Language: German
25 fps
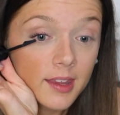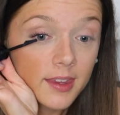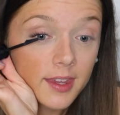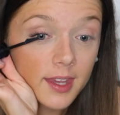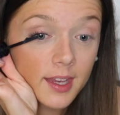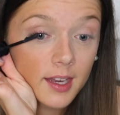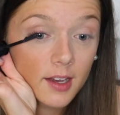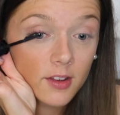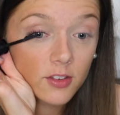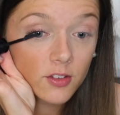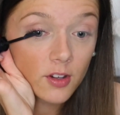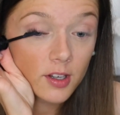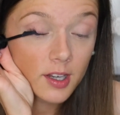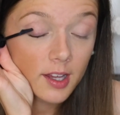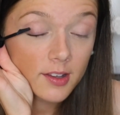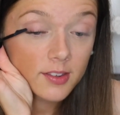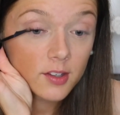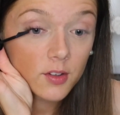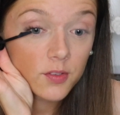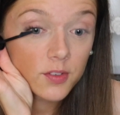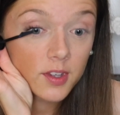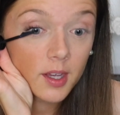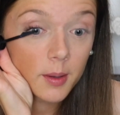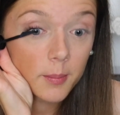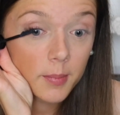Jeder soll
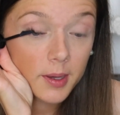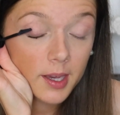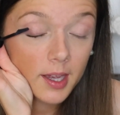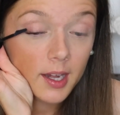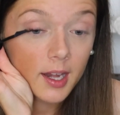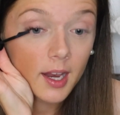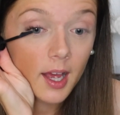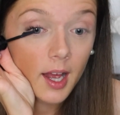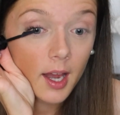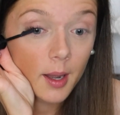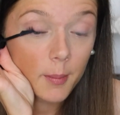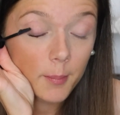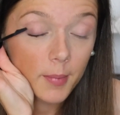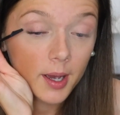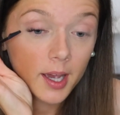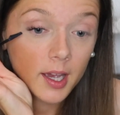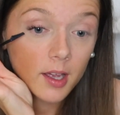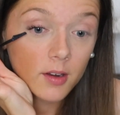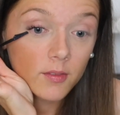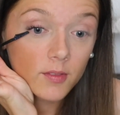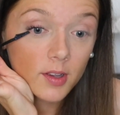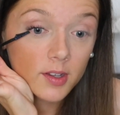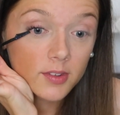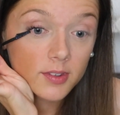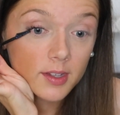das auf seinem Kanal
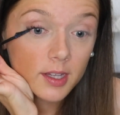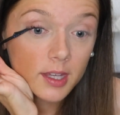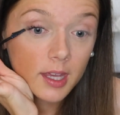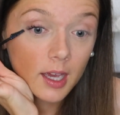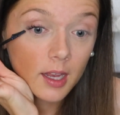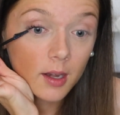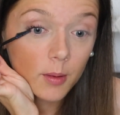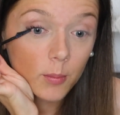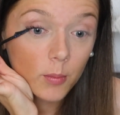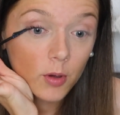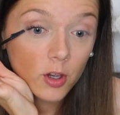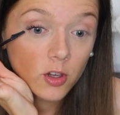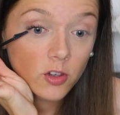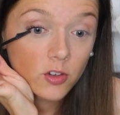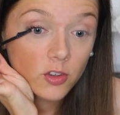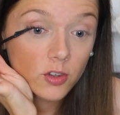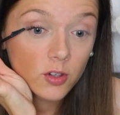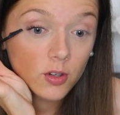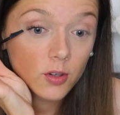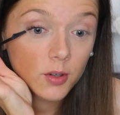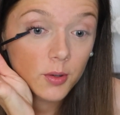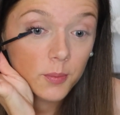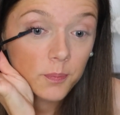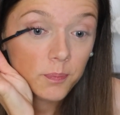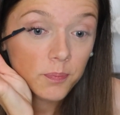machen, was er gerne
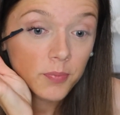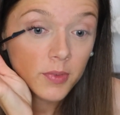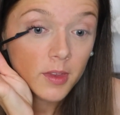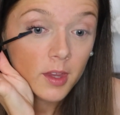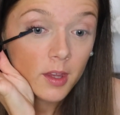möchte.